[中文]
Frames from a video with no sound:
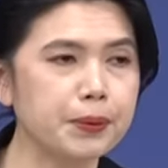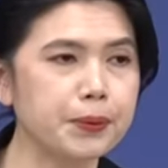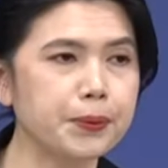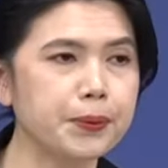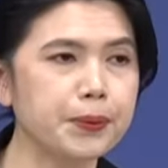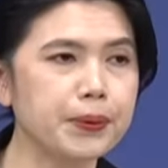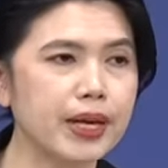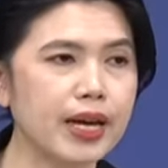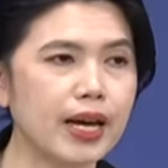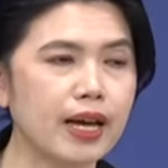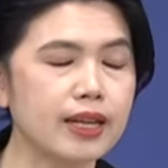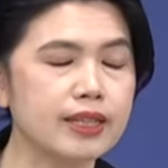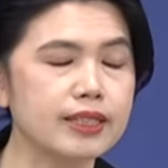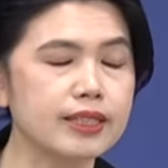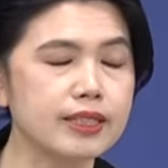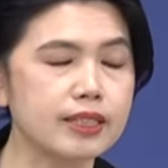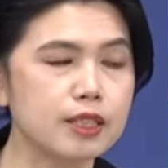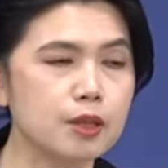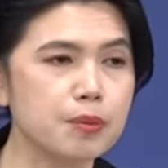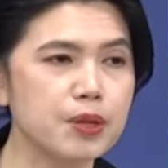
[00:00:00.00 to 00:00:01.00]
护两岸
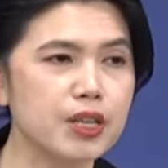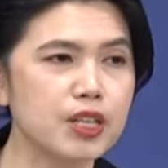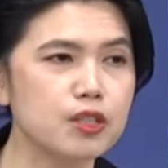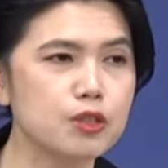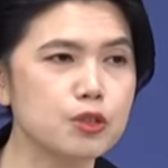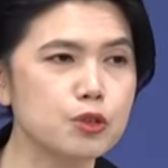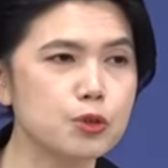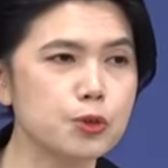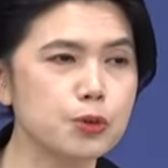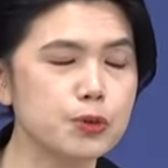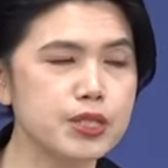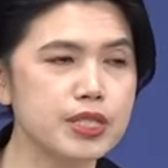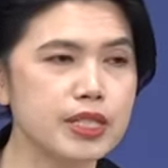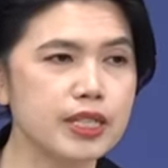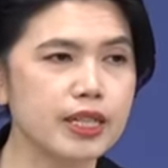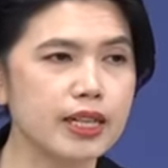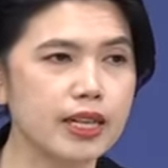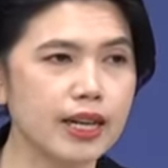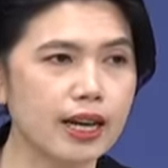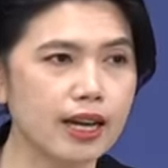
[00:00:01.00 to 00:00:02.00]
和平、促
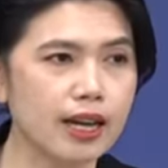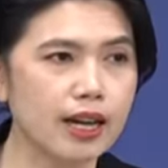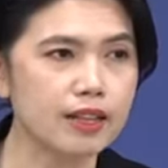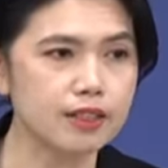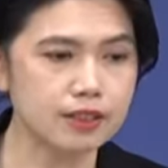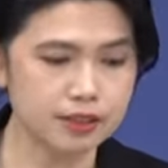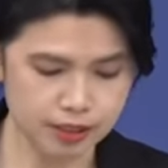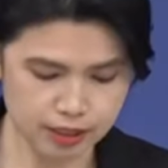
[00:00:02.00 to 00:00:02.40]
进两岸